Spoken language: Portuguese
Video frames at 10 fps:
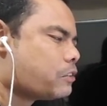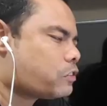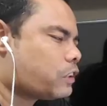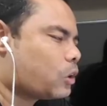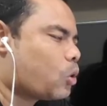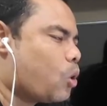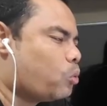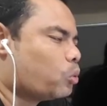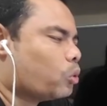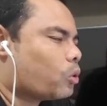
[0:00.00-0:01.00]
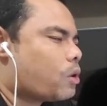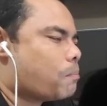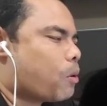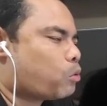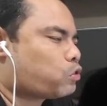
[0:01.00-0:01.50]
Segundo,
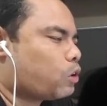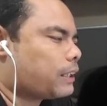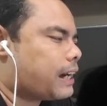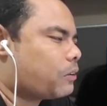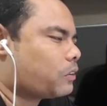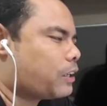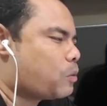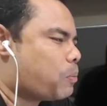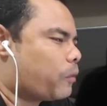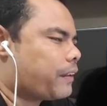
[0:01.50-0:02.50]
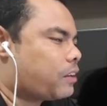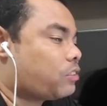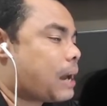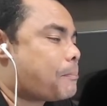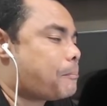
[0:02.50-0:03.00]
Bolsonaro tem o poder
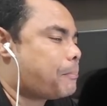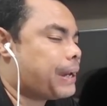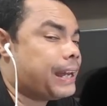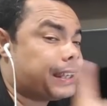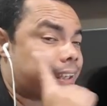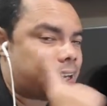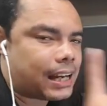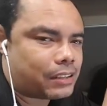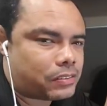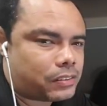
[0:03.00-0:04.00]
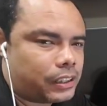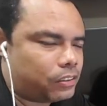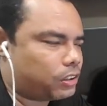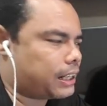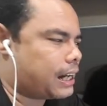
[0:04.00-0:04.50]
de apenas
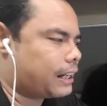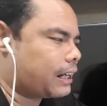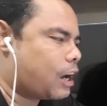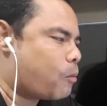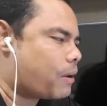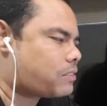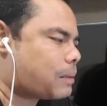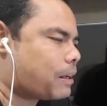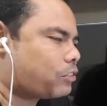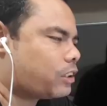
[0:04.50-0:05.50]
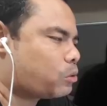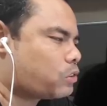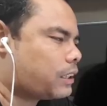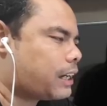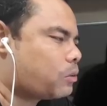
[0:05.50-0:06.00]
indicar a uma sabatina no
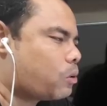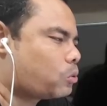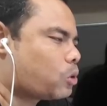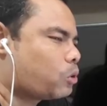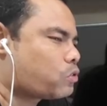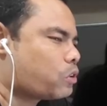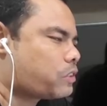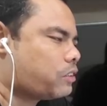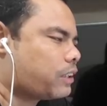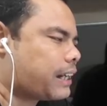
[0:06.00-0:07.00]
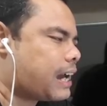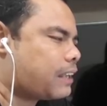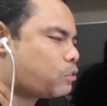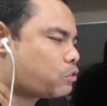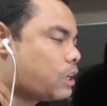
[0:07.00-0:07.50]
Senado com todos os
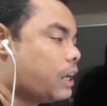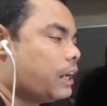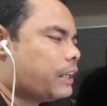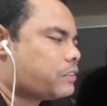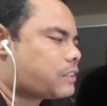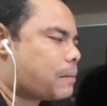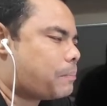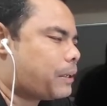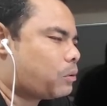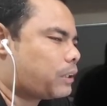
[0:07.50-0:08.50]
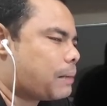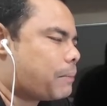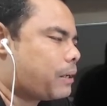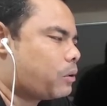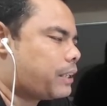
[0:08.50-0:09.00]
indicados e sabendo que a
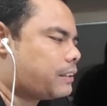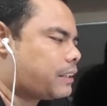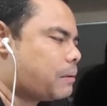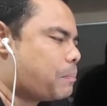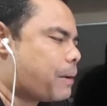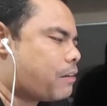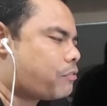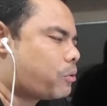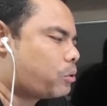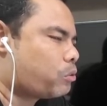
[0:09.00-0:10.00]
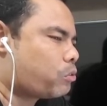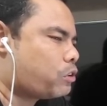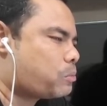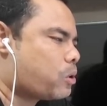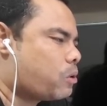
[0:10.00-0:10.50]
maioria tem pavor do
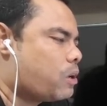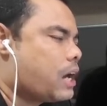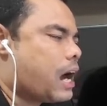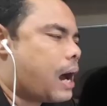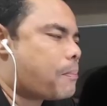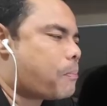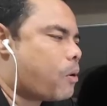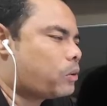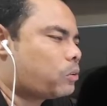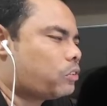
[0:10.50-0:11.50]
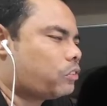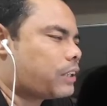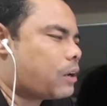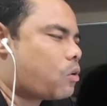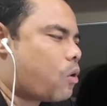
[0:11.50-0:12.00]
juiz Moro, a ponto de
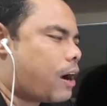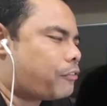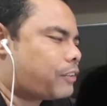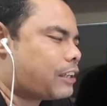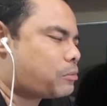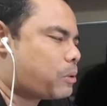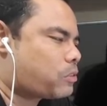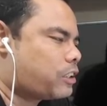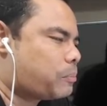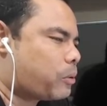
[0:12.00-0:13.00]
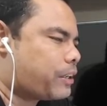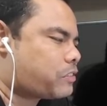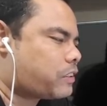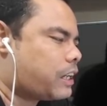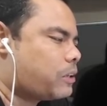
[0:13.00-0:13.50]
tirar o COAF das mãos dele por
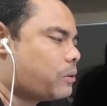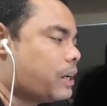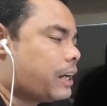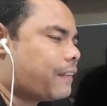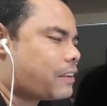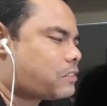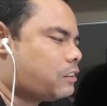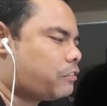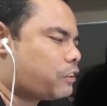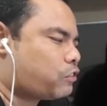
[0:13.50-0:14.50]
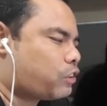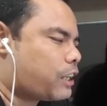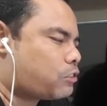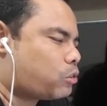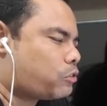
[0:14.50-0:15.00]
receio das
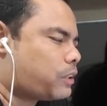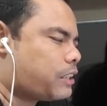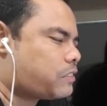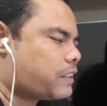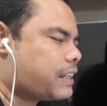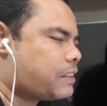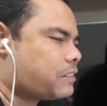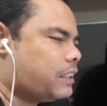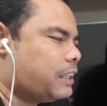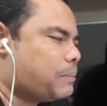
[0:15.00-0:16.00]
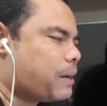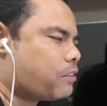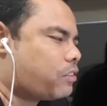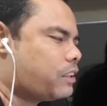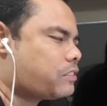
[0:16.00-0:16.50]
investigações financeiras,
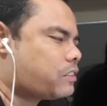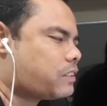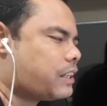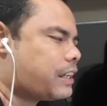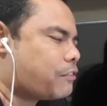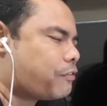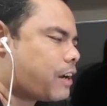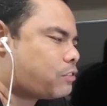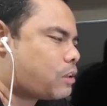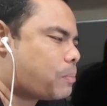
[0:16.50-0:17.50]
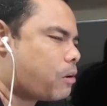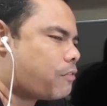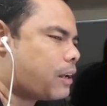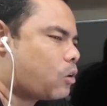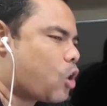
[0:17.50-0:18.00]
imagine se seria fácil
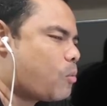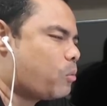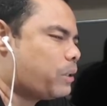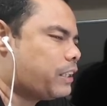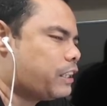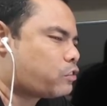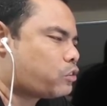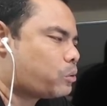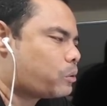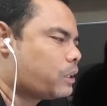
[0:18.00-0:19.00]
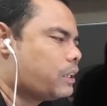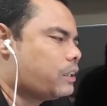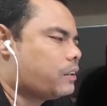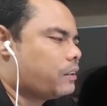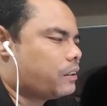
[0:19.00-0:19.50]
aprová-lo como ministro.
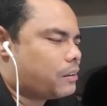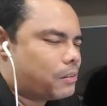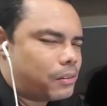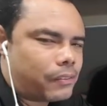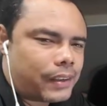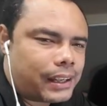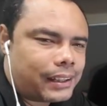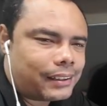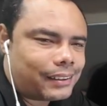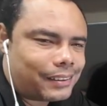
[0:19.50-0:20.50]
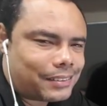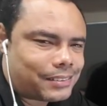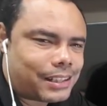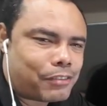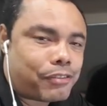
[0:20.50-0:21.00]
Né?
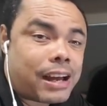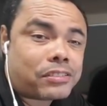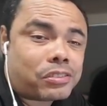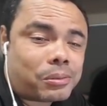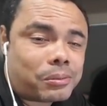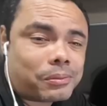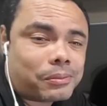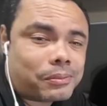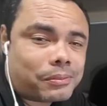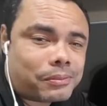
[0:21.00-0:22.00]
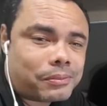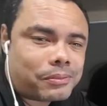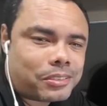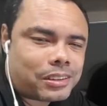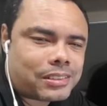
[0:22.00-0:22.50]
Seria fácil?
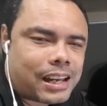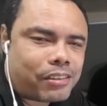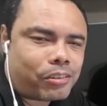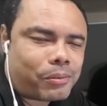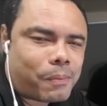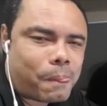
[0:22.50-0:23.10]
Vocês acham?